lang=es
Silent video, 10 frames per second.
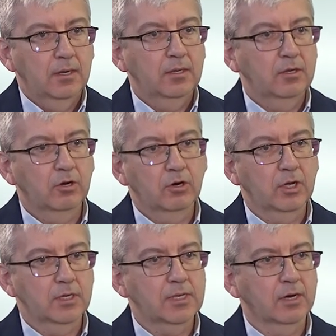yo creo
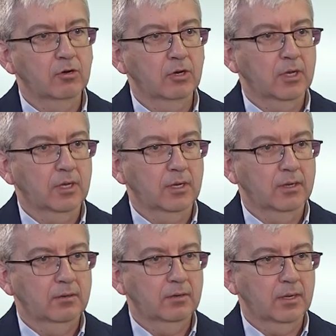que es algo
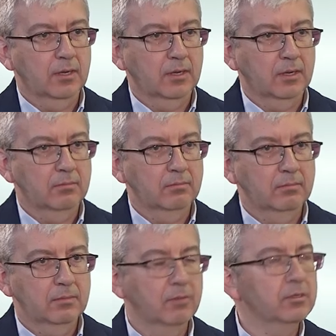que,
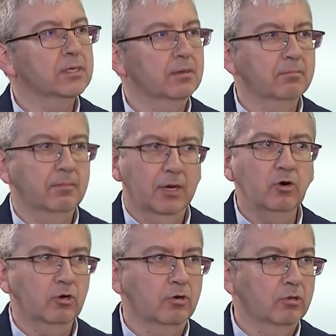debe ser
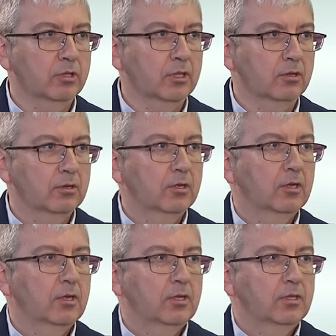mejor conocida.
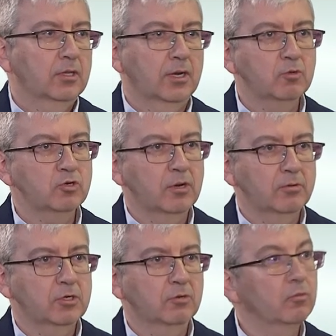Tenemos una
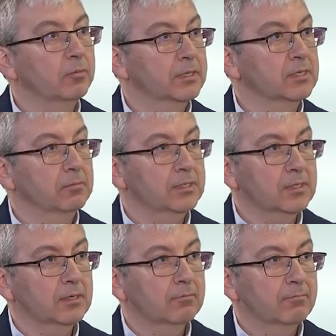visión muy
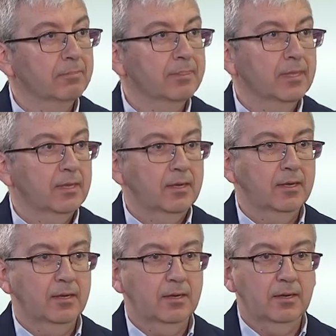pesimista
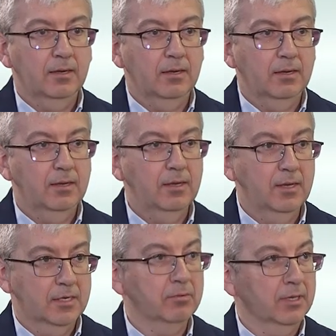eh,
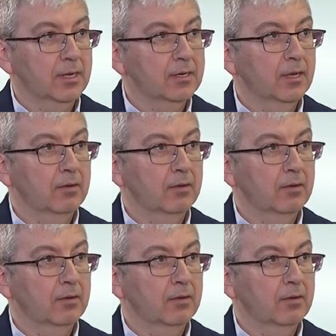y es verdad que